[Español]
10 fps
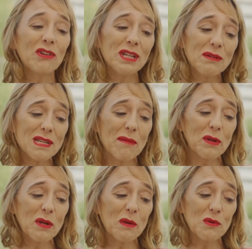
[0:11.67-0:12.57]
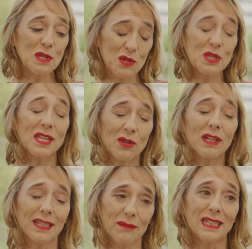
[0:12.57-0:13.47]
aunque lleves la mano en el bolsillo, se te nota
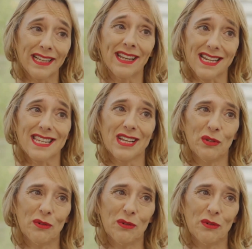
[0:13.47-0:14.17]
que te vas rascando.